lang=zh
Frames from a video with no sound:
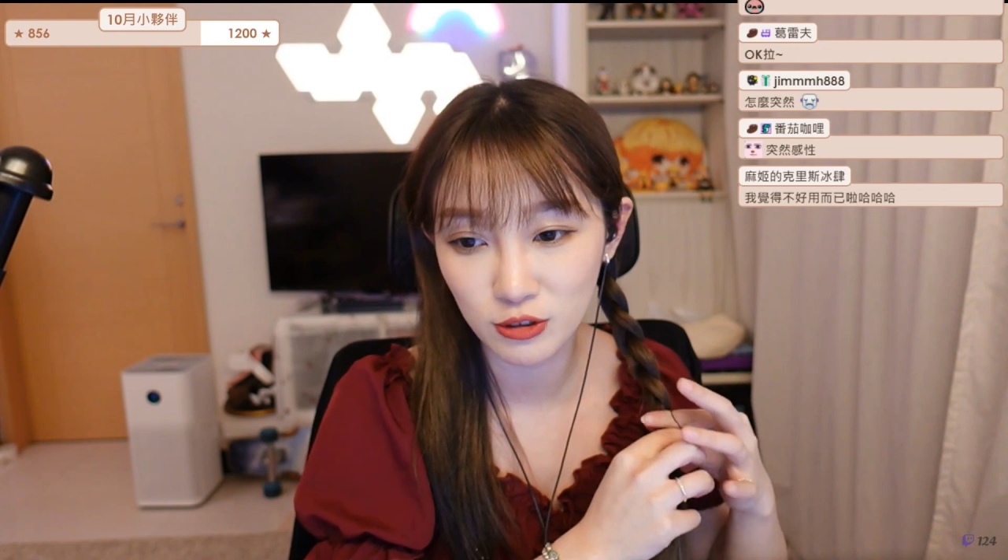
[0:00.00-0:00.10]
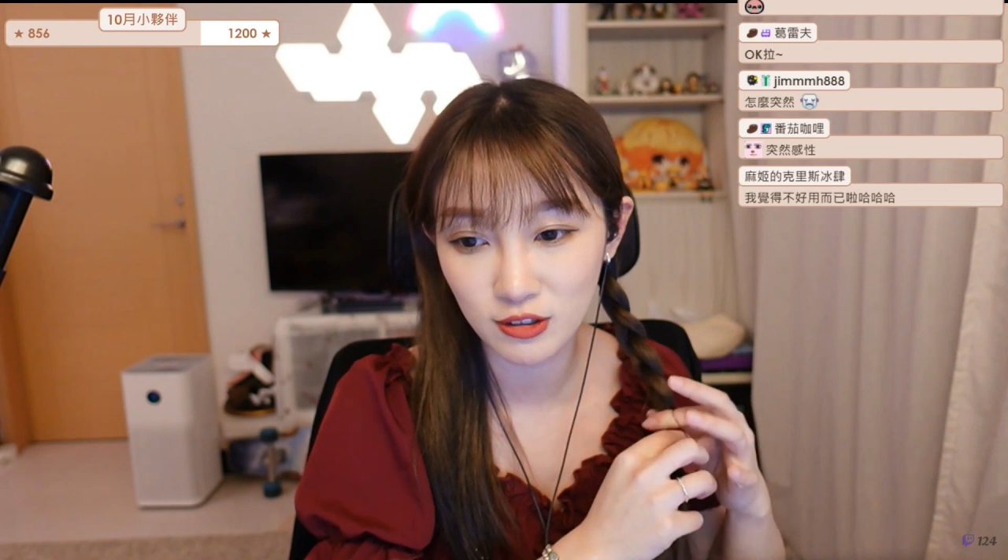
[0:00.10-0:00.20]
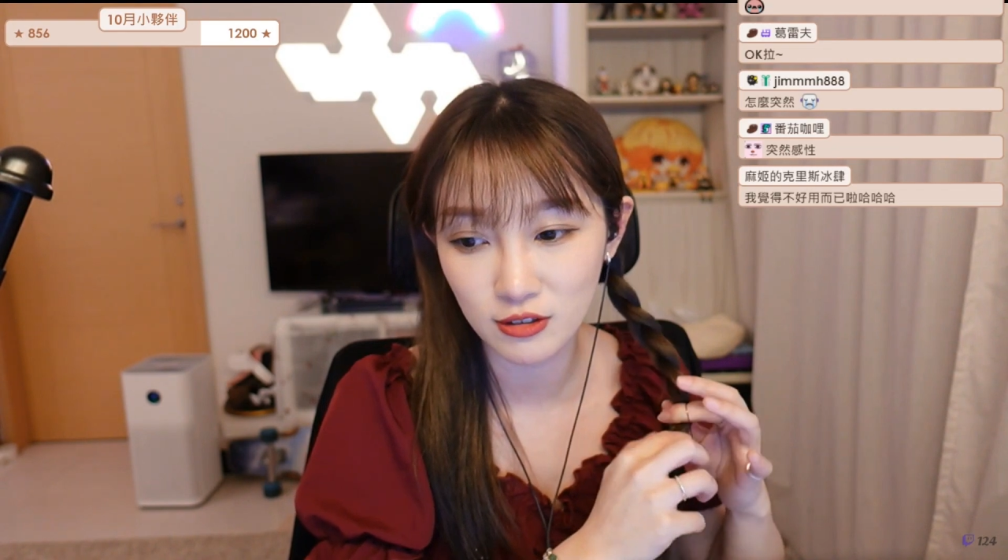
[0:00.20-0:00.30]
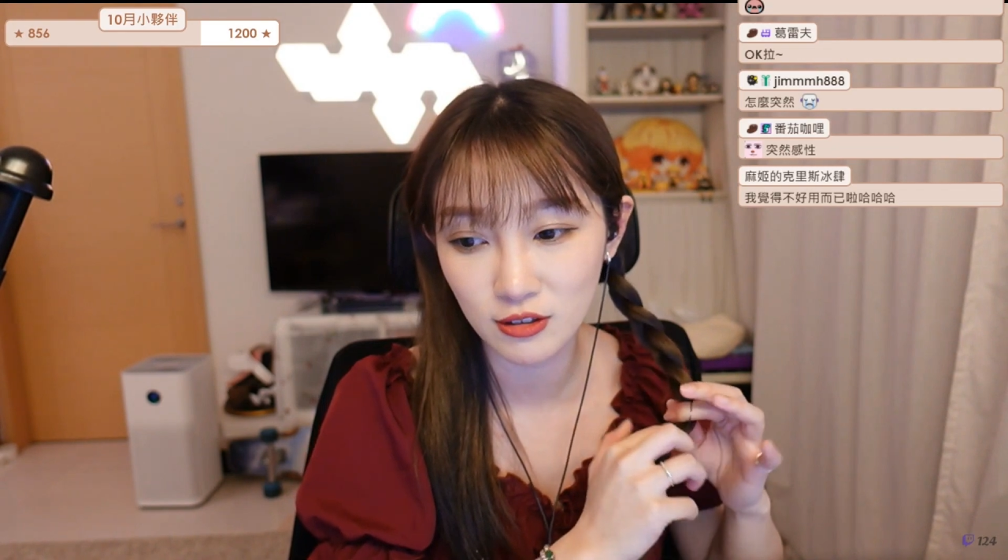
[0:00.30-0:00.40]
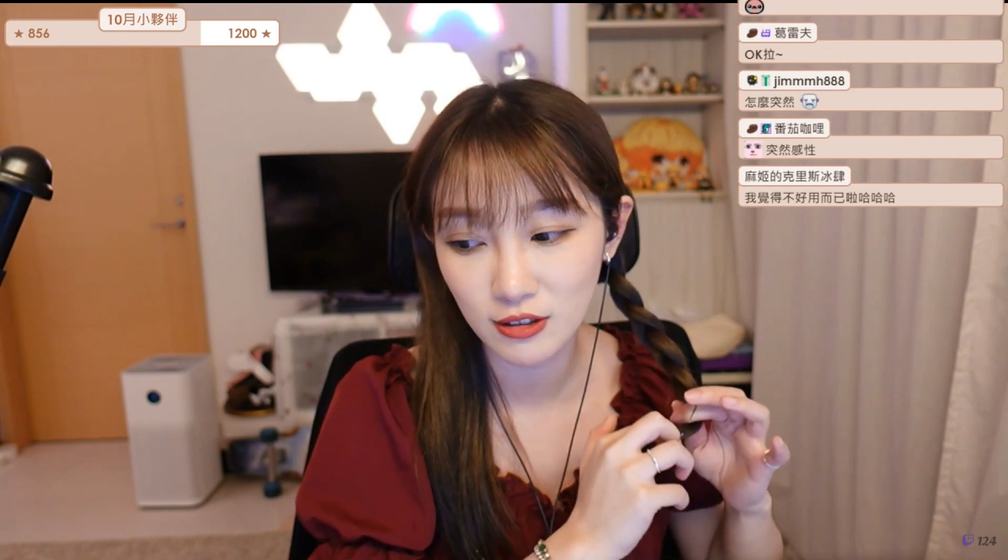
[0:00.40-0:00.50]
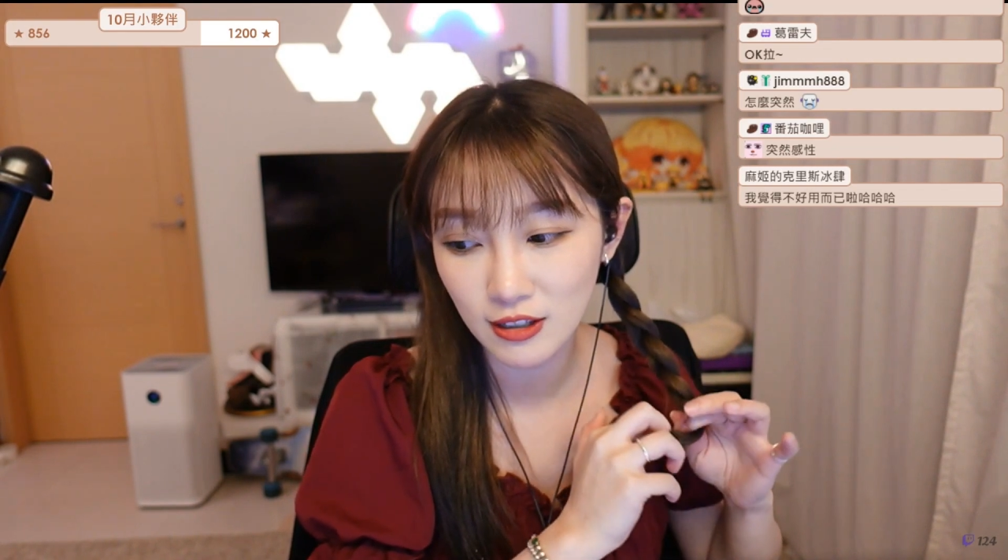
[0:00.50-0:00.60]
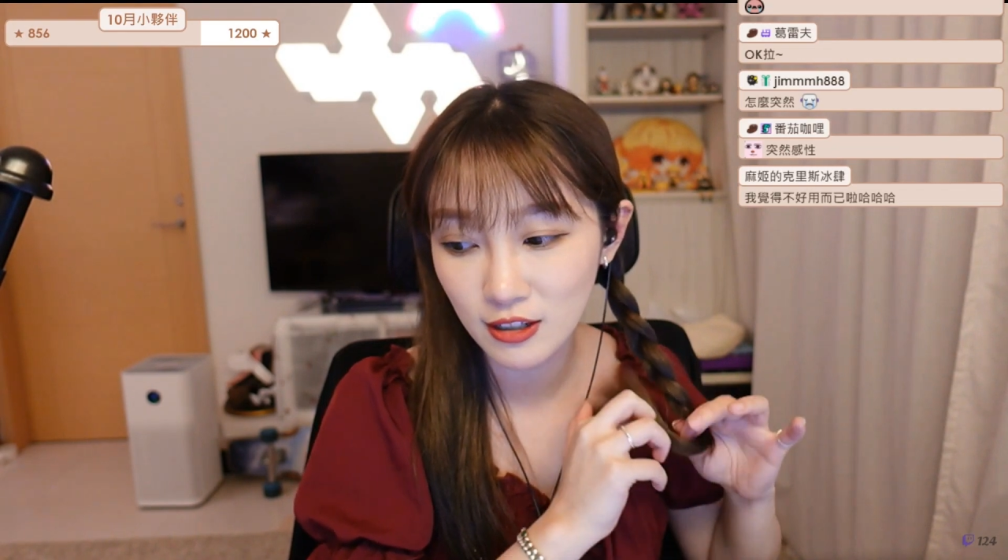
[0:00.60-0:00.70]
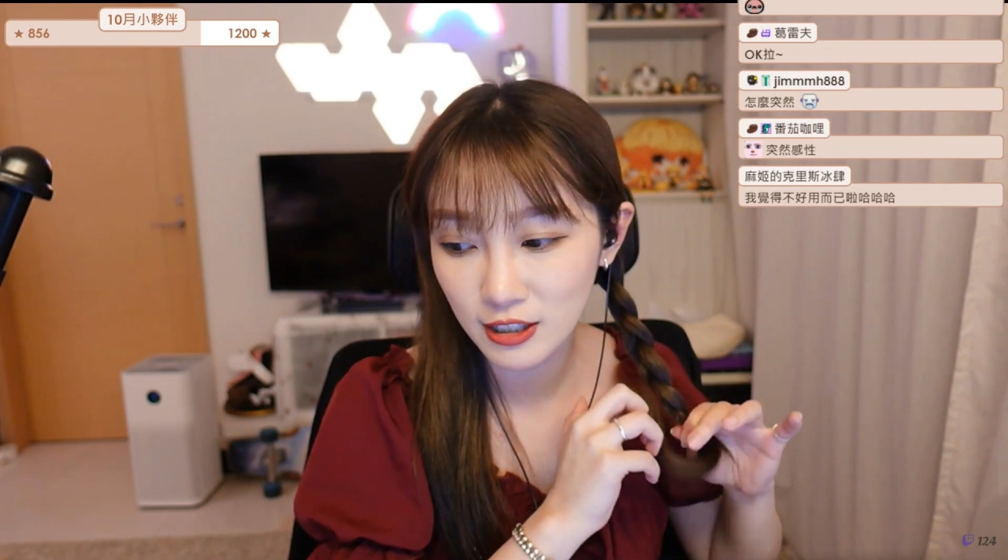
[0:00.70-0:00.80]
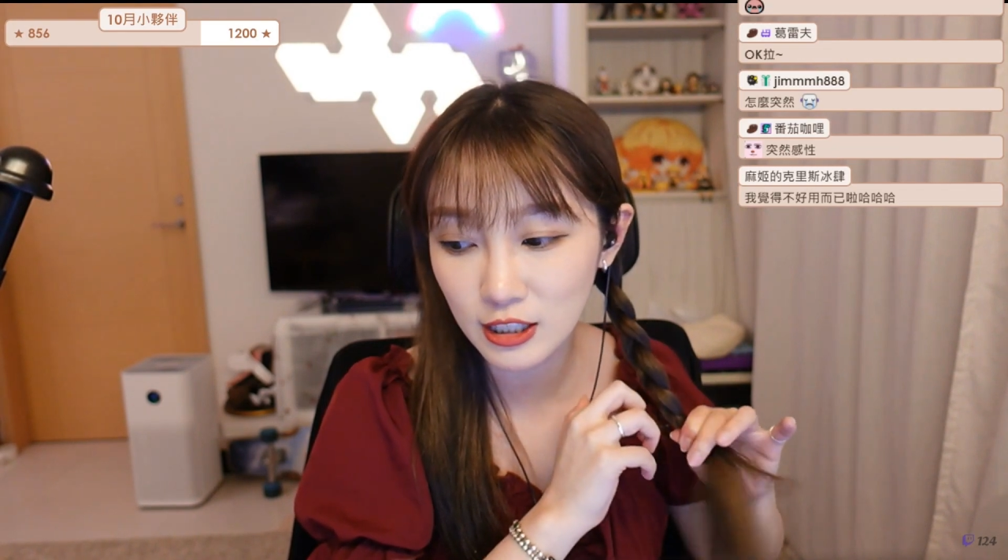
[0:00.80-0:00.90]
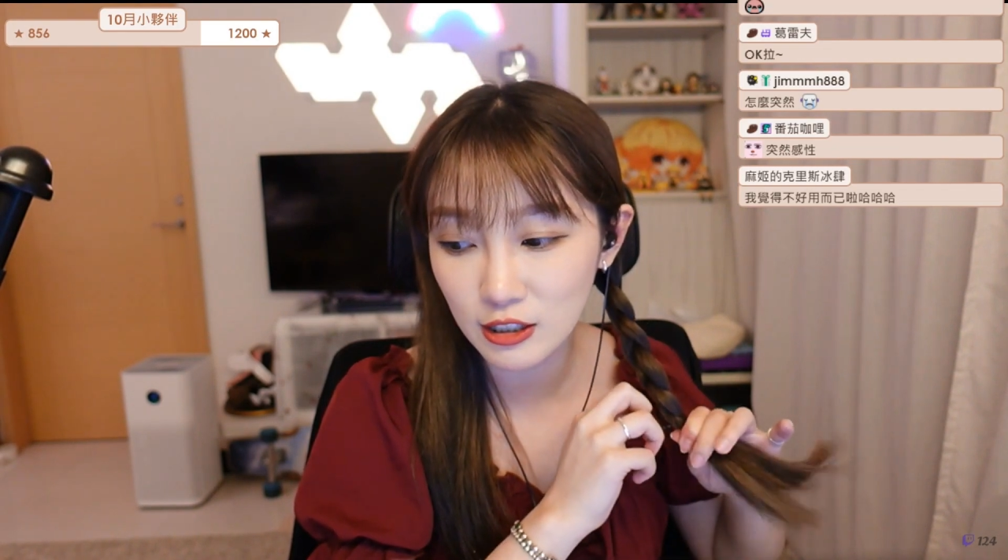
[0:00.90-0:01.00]
个
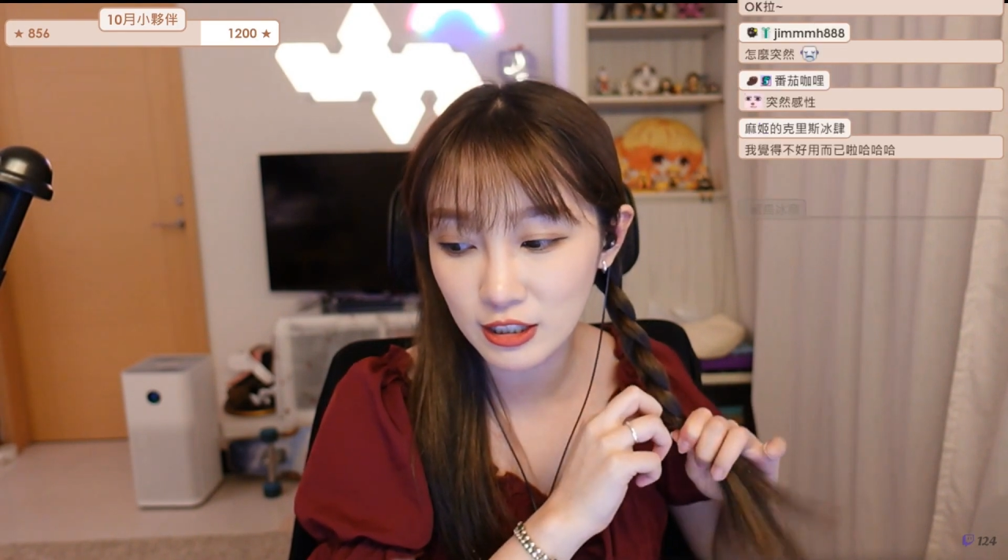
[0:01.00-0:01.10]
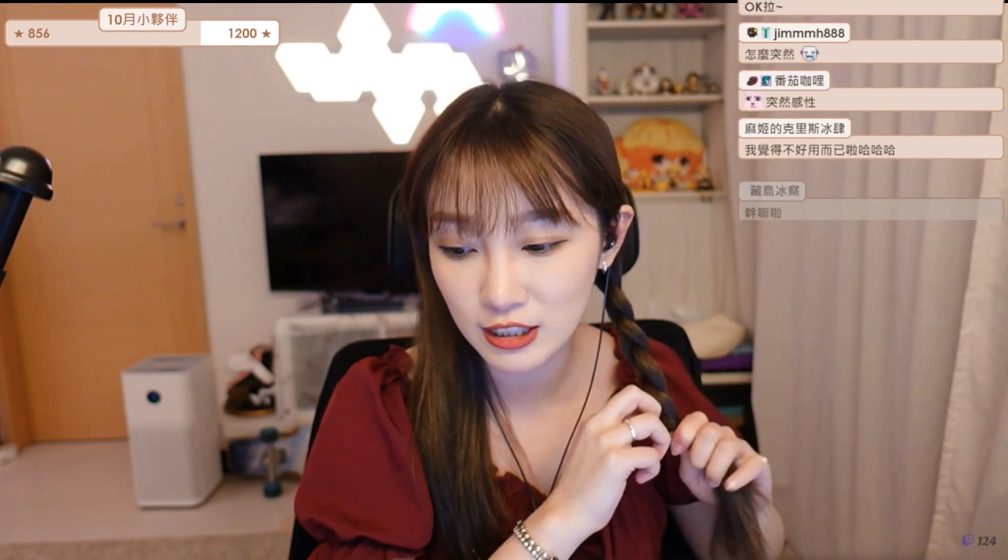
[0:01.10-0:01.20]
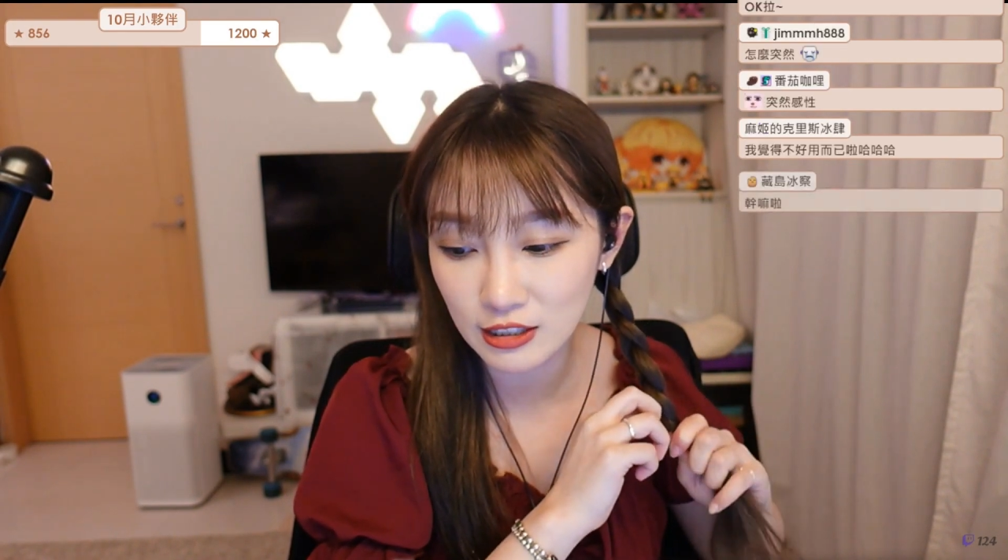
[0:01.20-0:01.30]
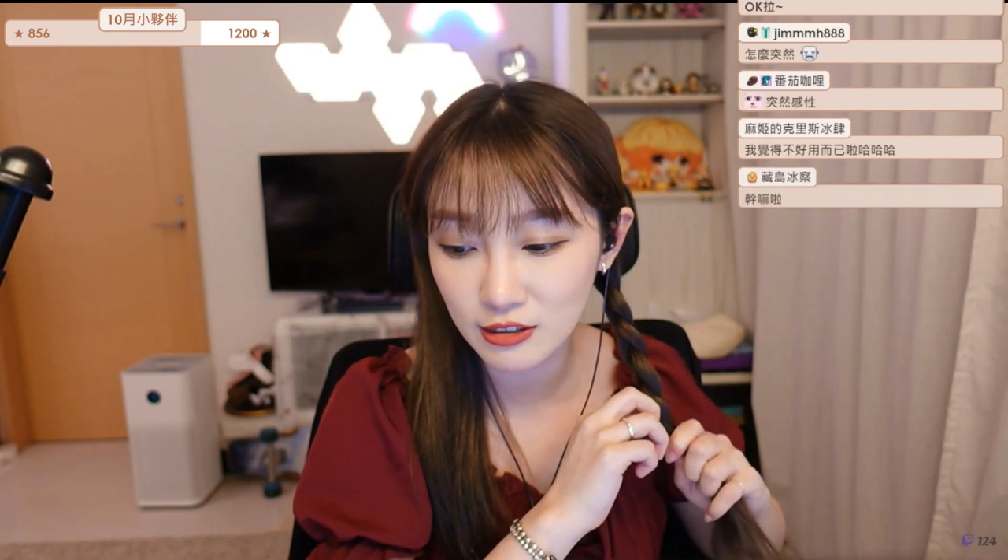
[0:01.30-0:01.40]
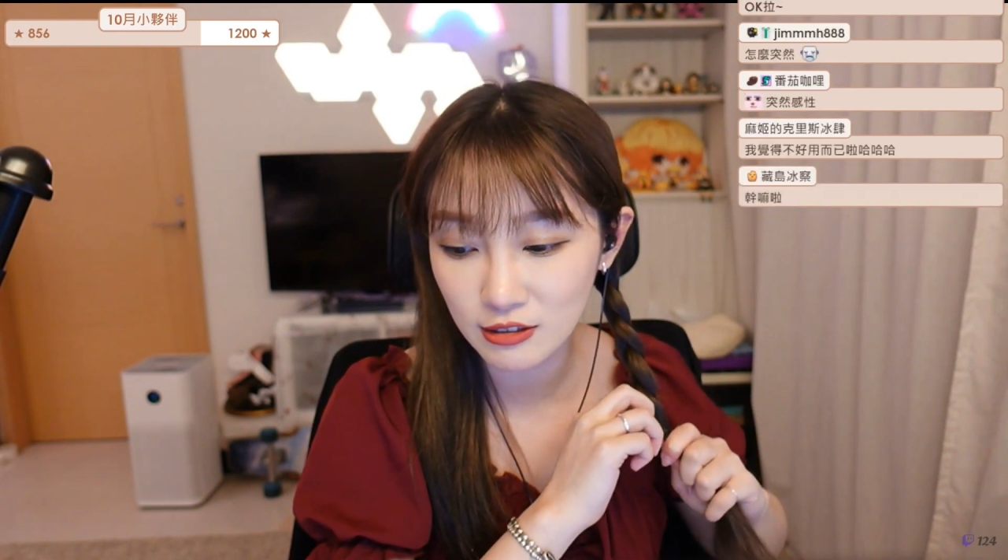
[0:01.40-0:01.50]
个性，